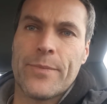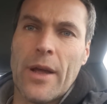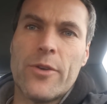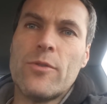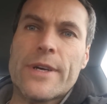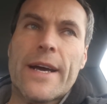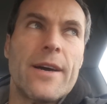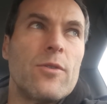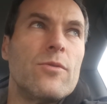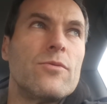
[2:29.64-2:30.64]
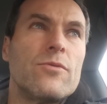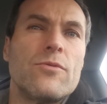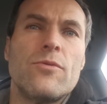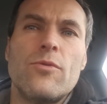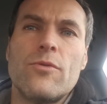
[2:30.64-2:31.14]
Nunca
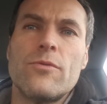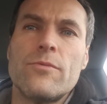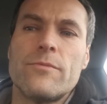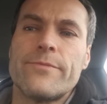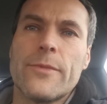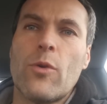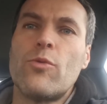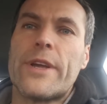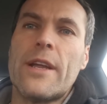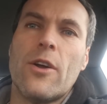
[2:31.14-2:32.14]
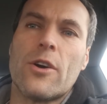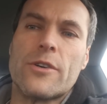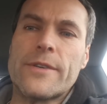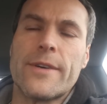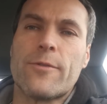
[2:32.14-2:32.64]
un, un,
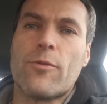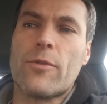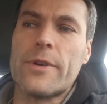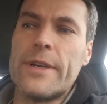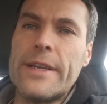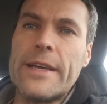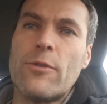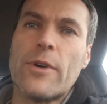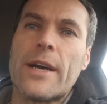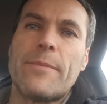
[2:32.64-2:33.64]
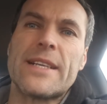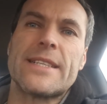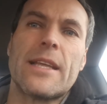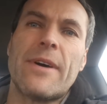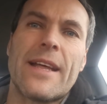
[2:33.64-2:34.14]
Wikiloc, ningún
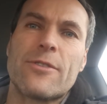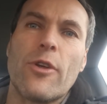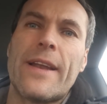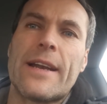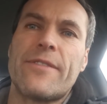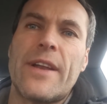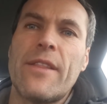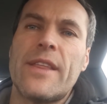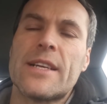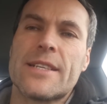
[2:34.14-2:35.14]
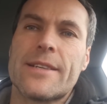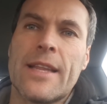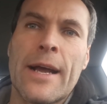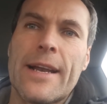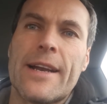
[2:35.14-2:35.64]
GPS te va a dar todas las referencias
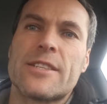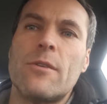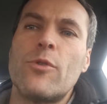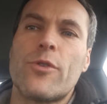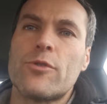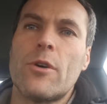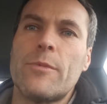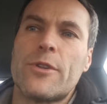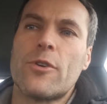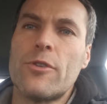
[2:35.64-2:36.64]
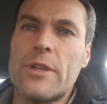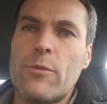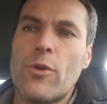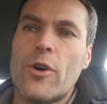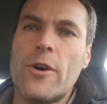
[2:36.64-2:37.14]
tan claras como un rutómetro, con
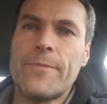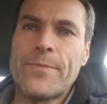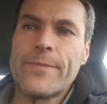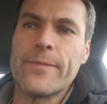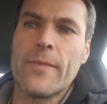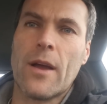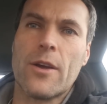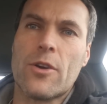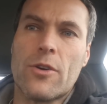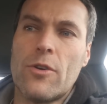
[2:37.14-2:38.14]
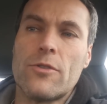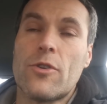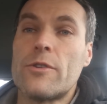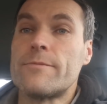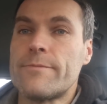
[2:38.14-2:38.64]
dibujo, con,
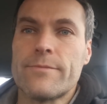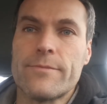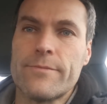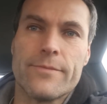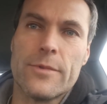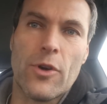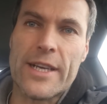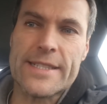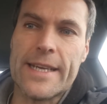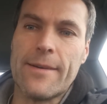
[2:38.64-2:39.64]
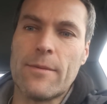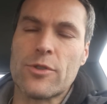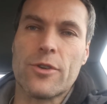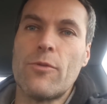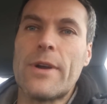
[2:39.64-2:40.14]
con lo que sea,
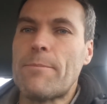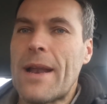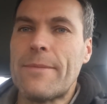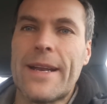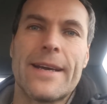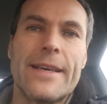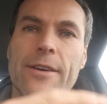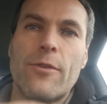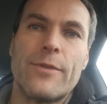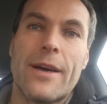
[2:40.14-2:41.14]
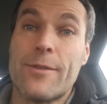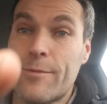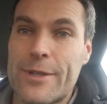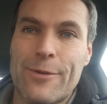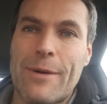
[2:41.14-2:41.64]
vamos, con una palmera aquí, con una.
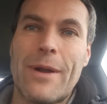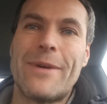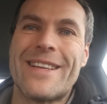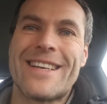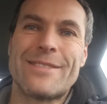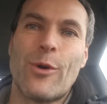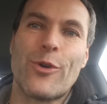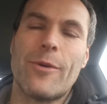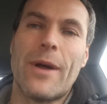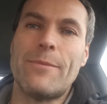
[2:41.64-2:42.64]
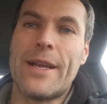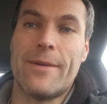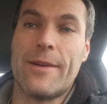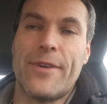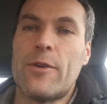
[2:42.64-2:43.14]
Tengo una palmera detrás y me ocurrió palmera,
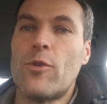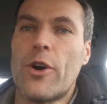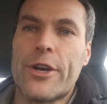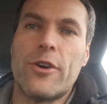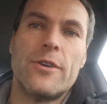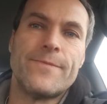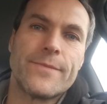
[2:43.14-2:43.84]
me refiero a un horrio,